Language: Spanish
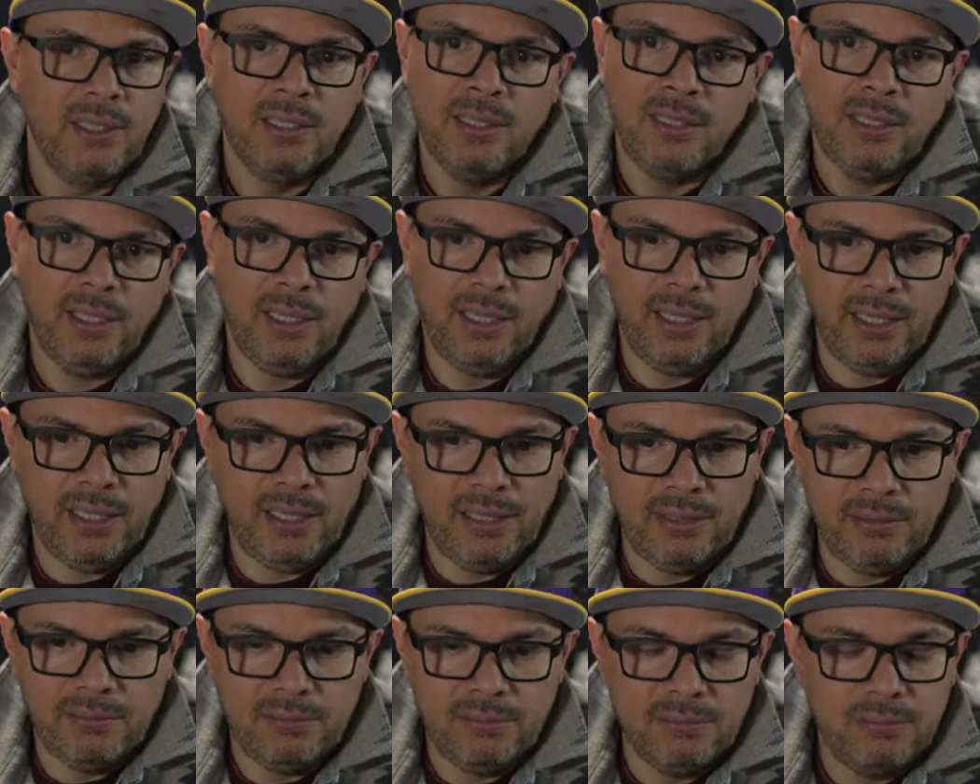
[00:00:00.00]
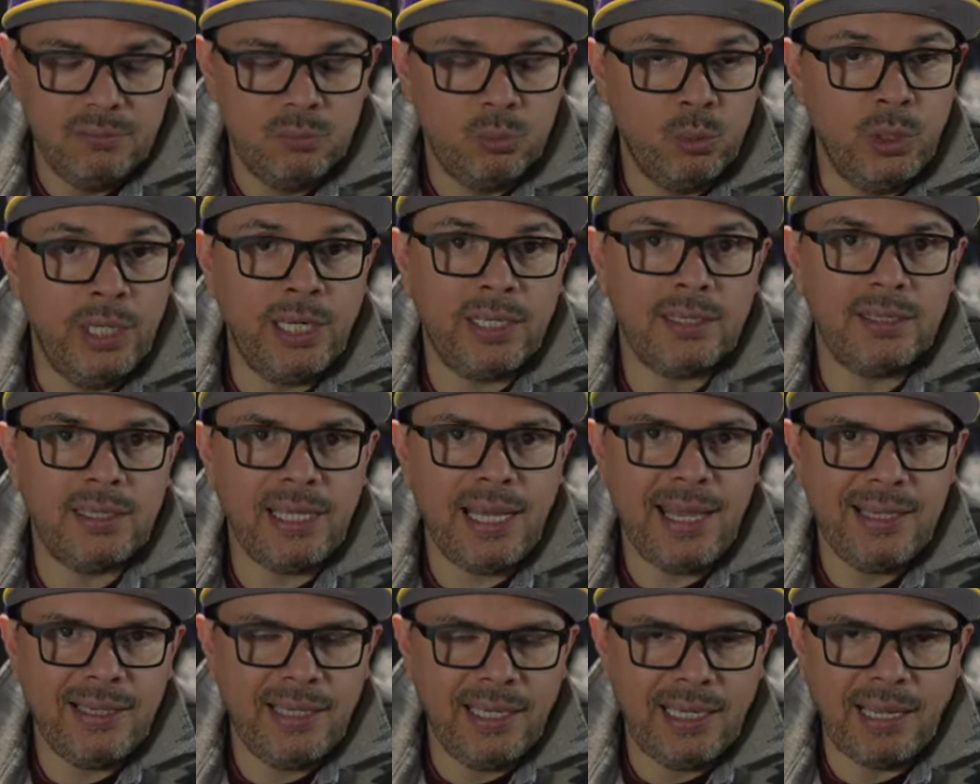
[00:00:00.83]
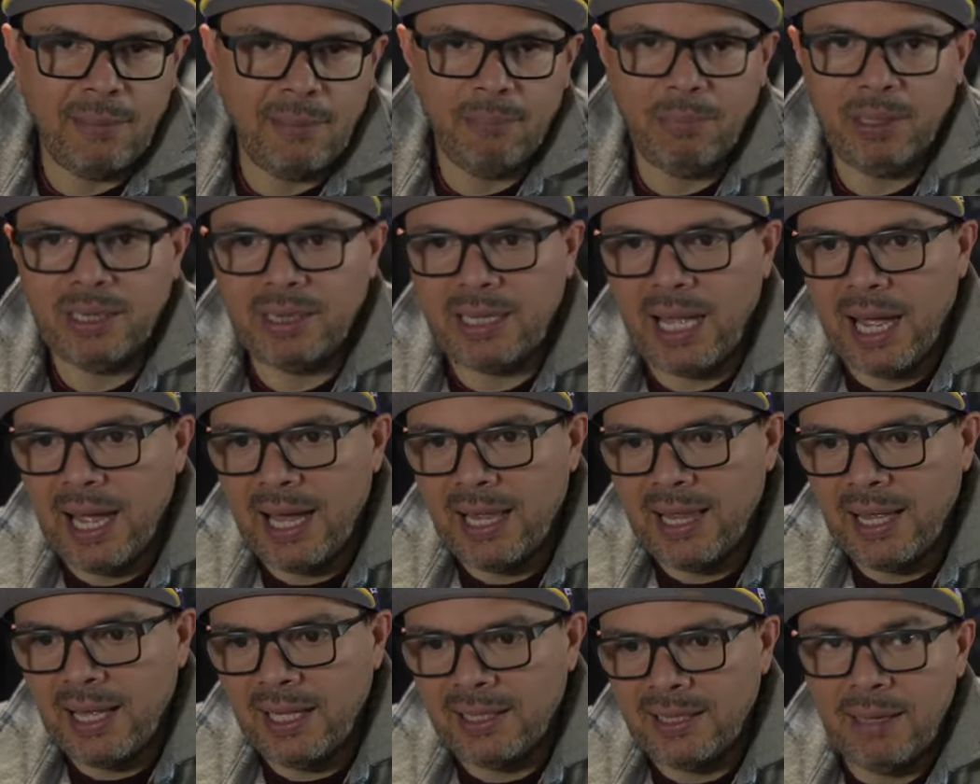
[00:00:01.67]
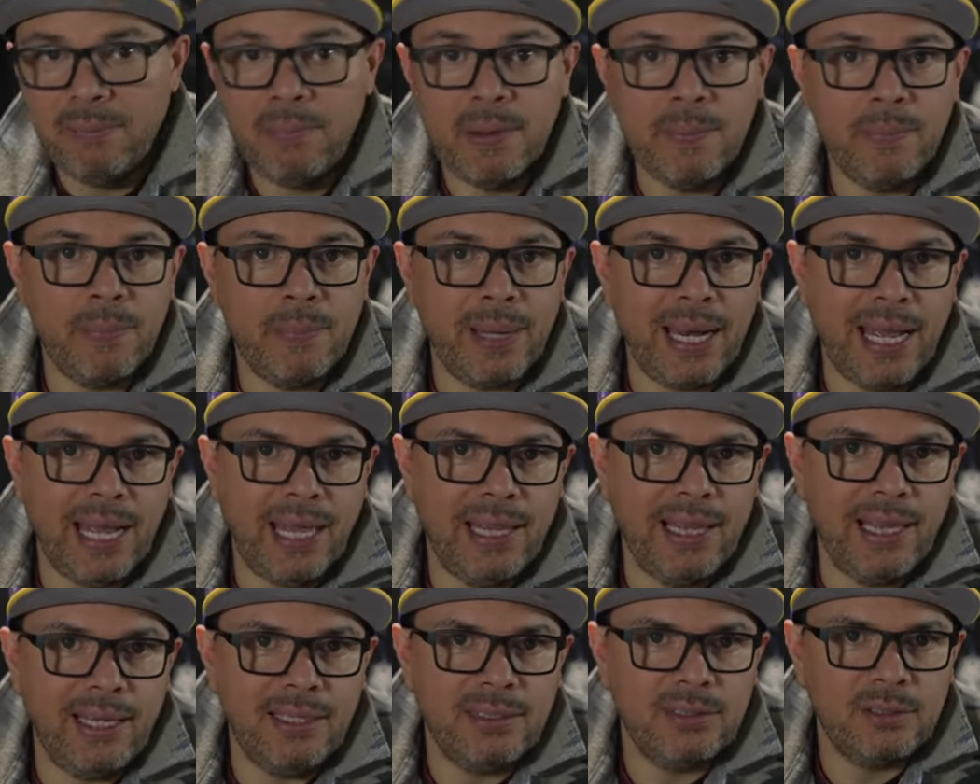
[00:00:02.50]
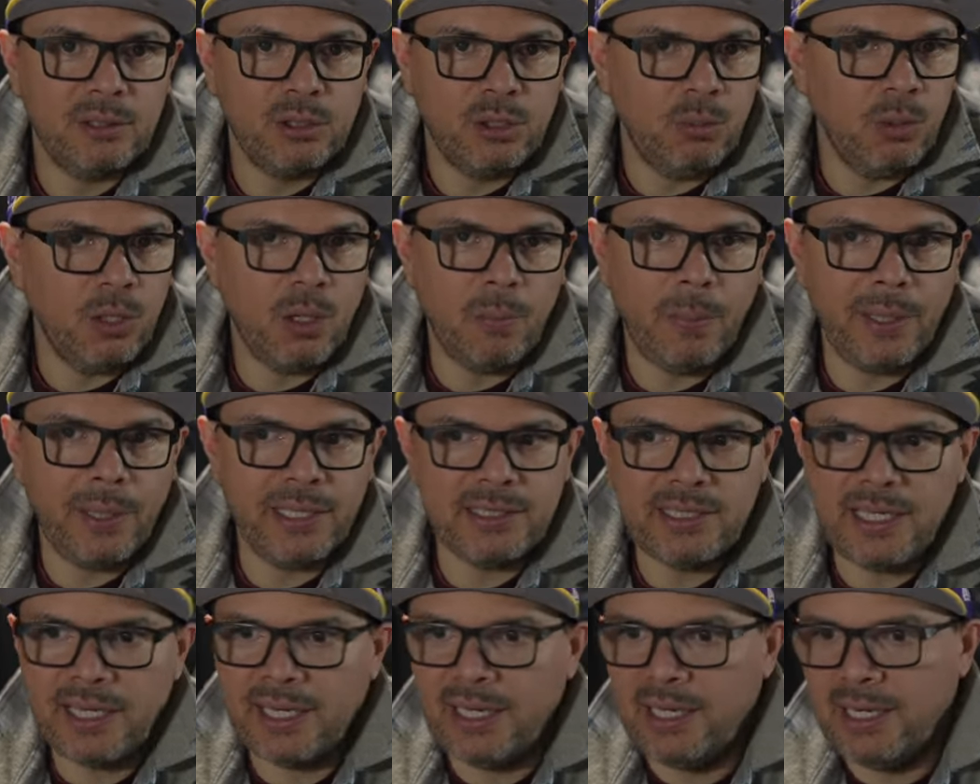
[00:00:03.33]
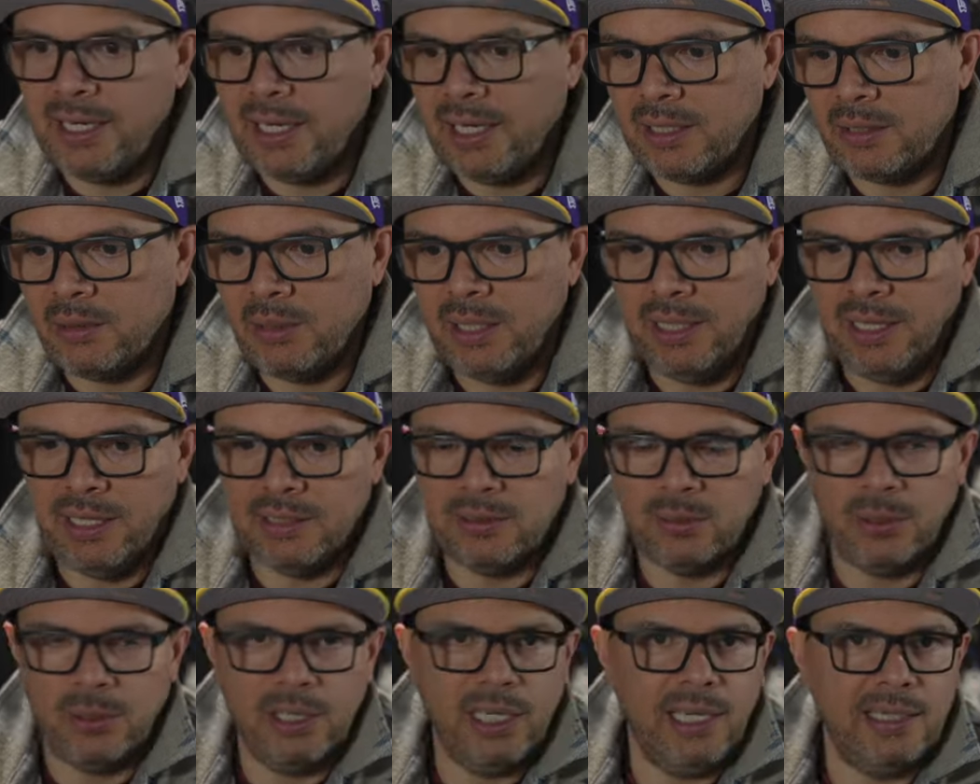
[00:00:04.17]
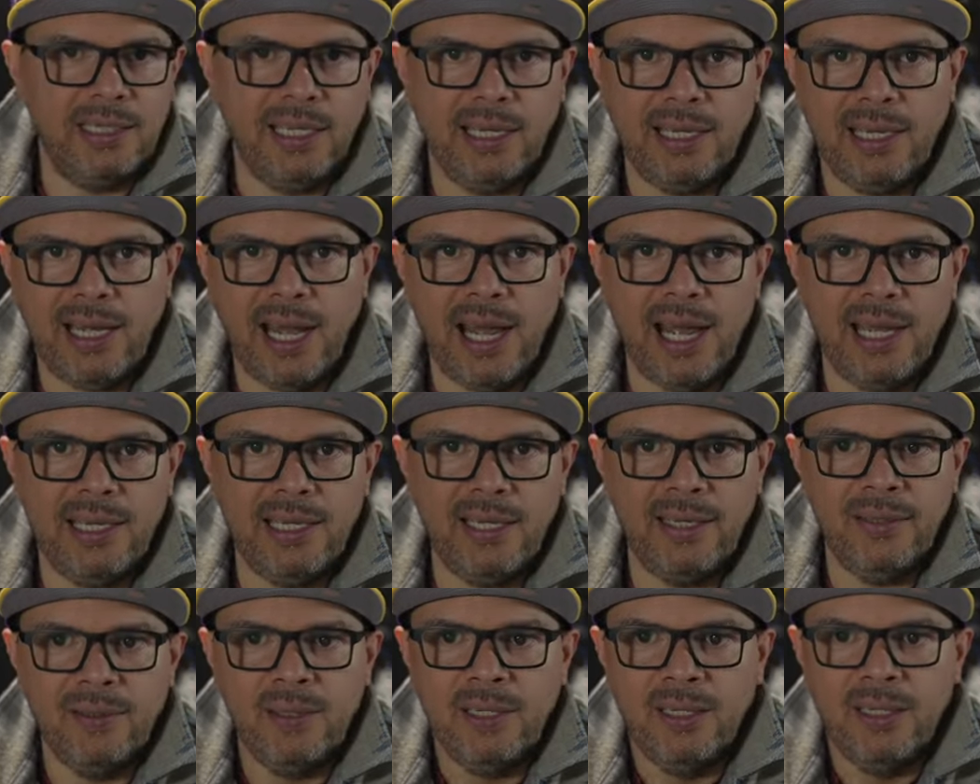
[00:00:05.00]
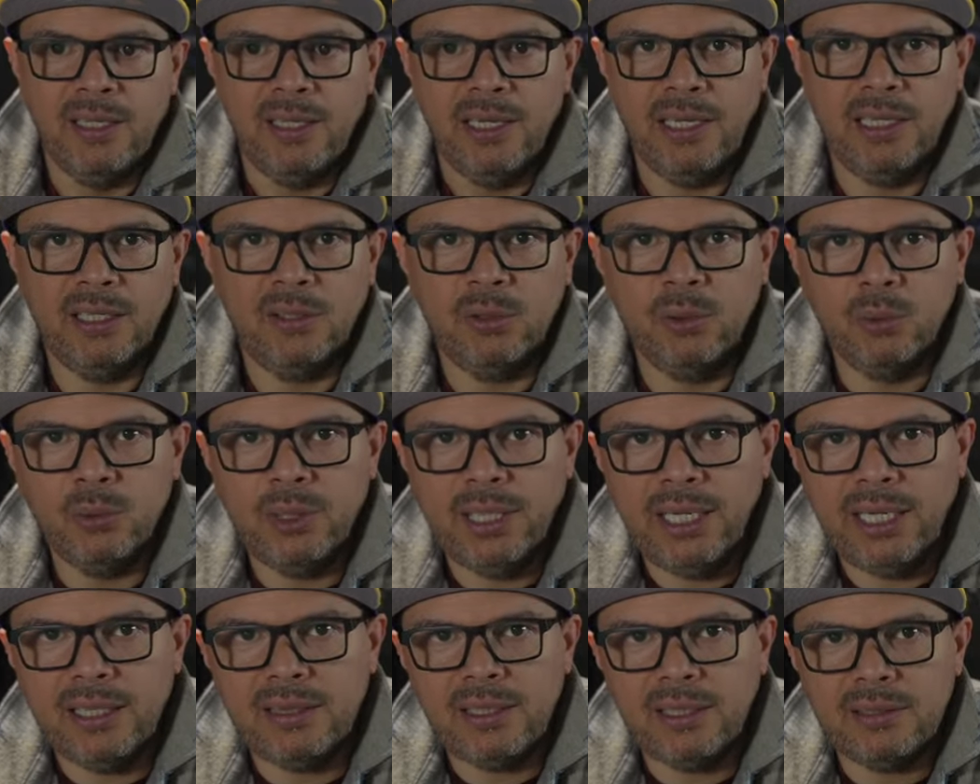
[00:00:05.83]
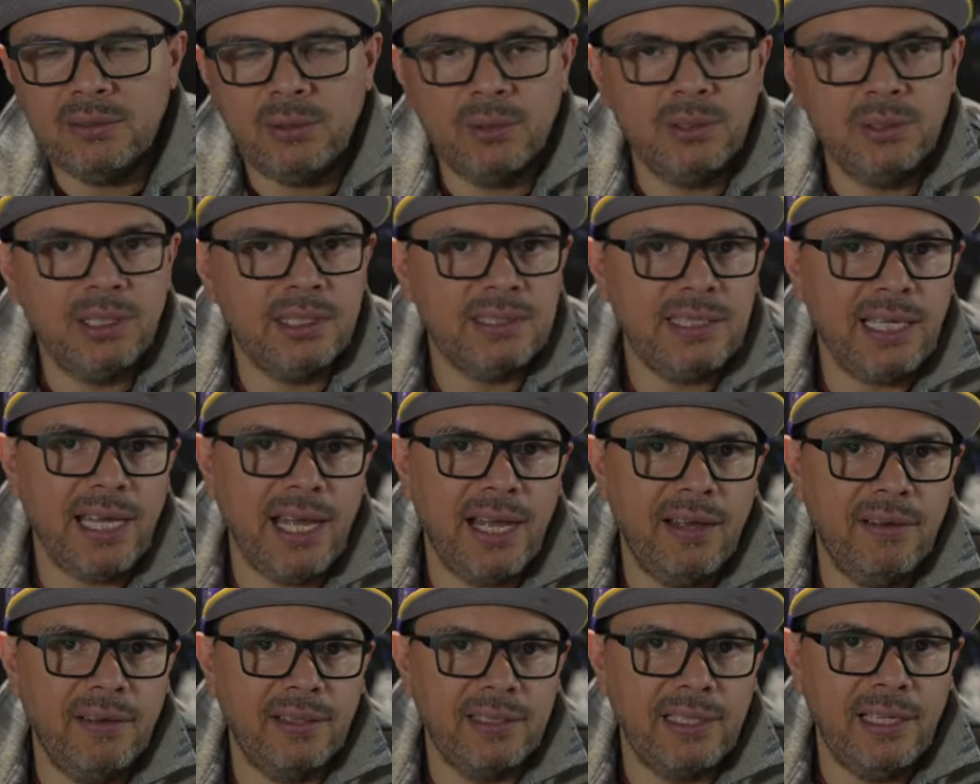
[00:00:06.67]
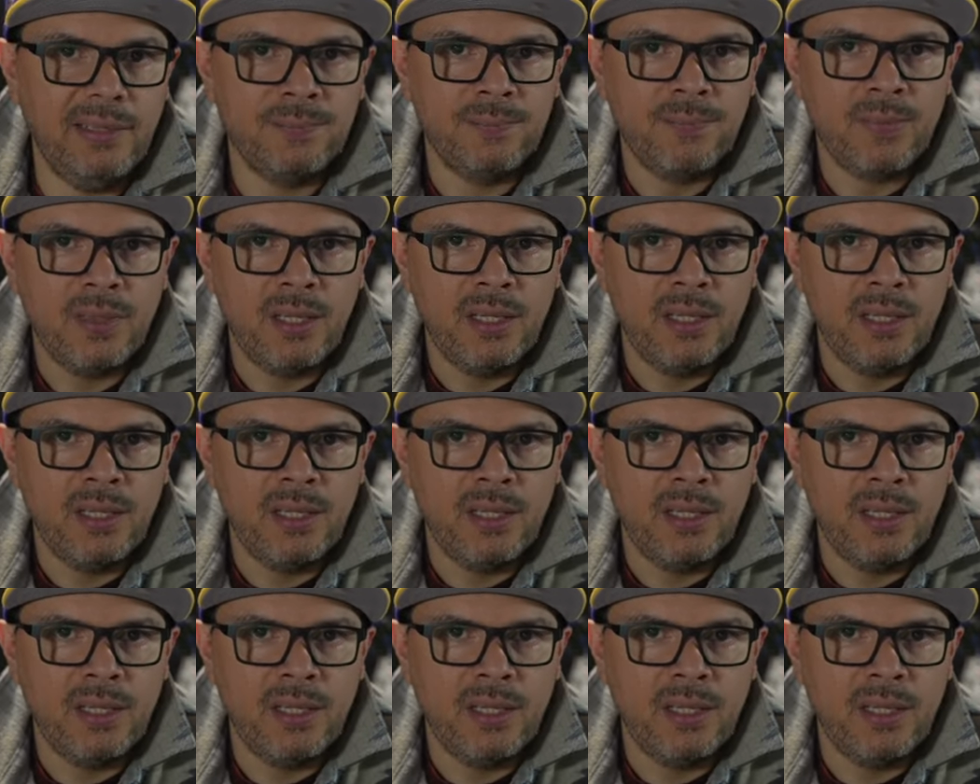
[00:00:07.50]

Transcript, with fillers: eh, muerta, decapitada, desmembrada. ¿Cómo no aparecían? En las, en las orillas de calle, en cunetas, donde sea, ¿verdad?